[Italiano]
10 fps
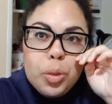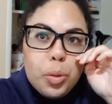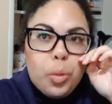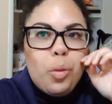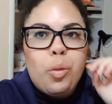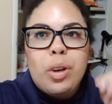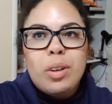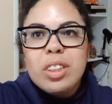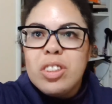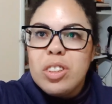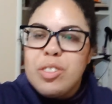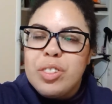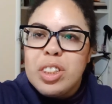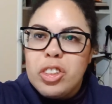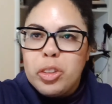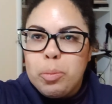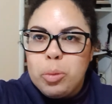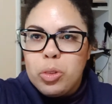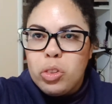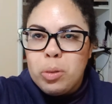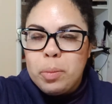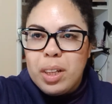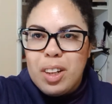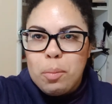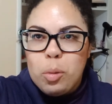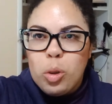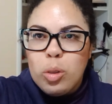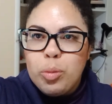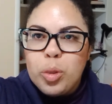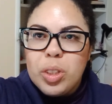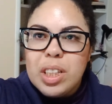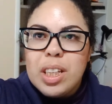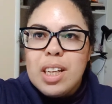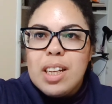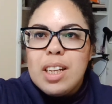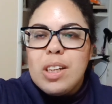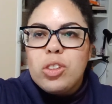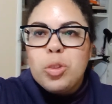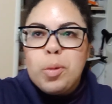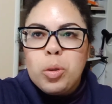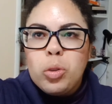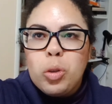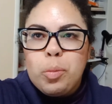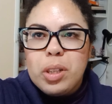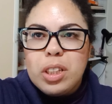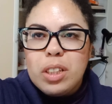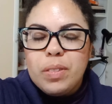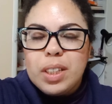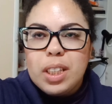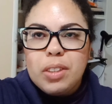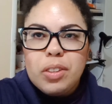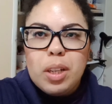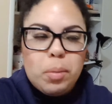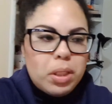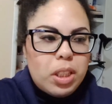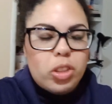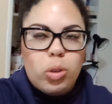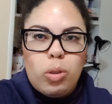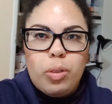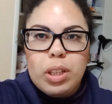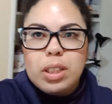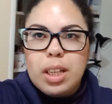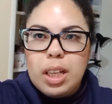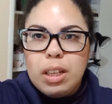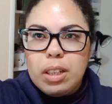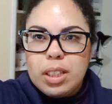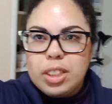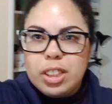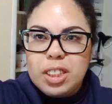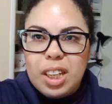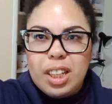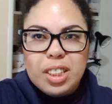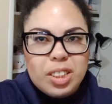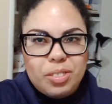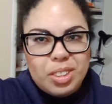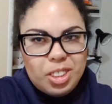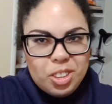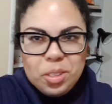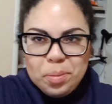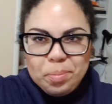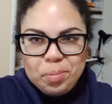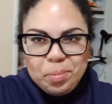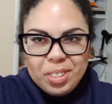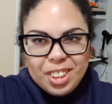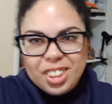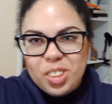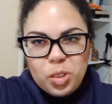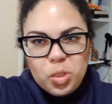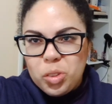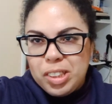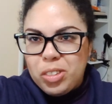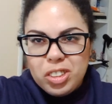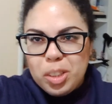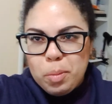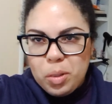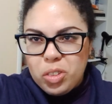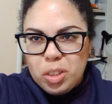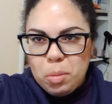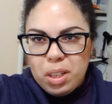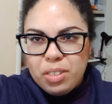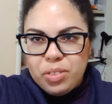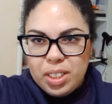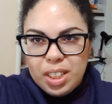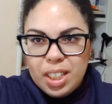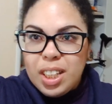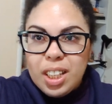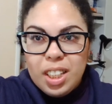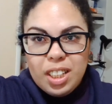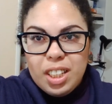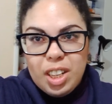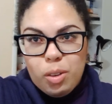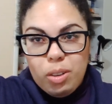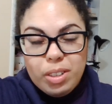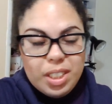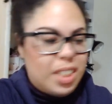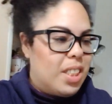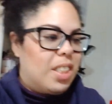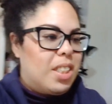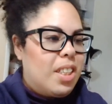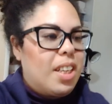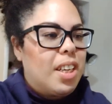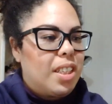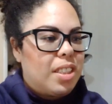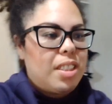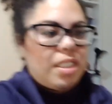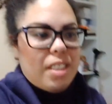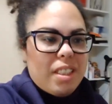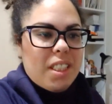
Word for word: Dunque, questo è un video appunto per parlare un po' con voi e soprattutto per dirvi che finalmente ce l'ho fatta a registrare altri video sì lo so dico sempre così ma alla fine è quello che ragazzi